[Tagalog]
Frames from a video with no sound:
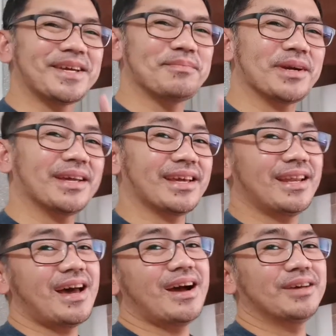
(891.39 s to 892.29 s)
Siyempre,
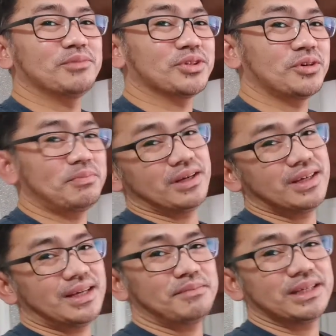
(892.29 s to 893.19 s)
kailangan mo to
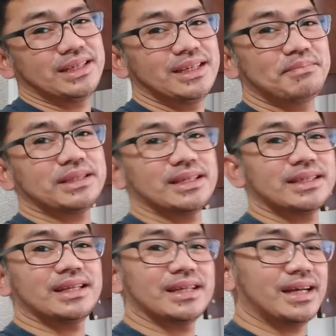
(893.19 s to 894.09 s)
pagka maglilipat ka
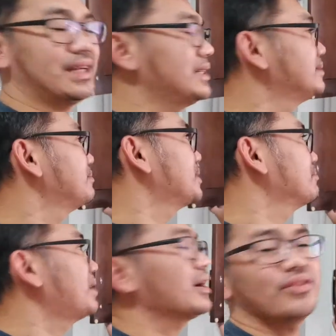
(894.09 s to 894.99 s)
talaga. Pag
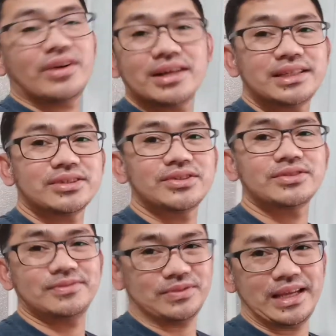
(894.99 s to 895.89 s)
bago ka
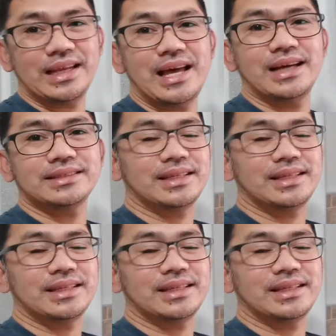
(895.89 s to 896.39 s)
rito, kailangan